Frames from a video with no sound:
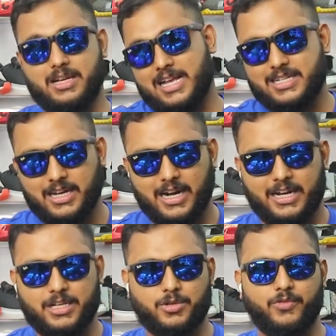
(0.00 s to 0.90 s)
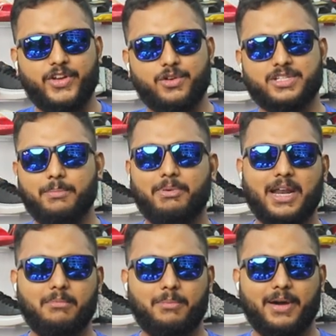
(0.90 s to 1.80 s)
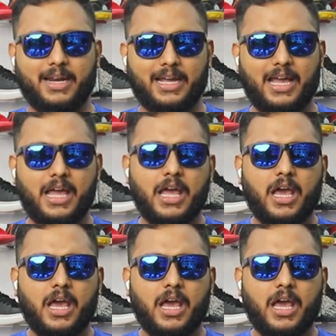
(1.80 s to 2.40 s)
லாஸ்ட்டில் காட்டுறேன் ஸோ வீடியோ ஸ்கிப் பண்ணாமல் பாருங்கள்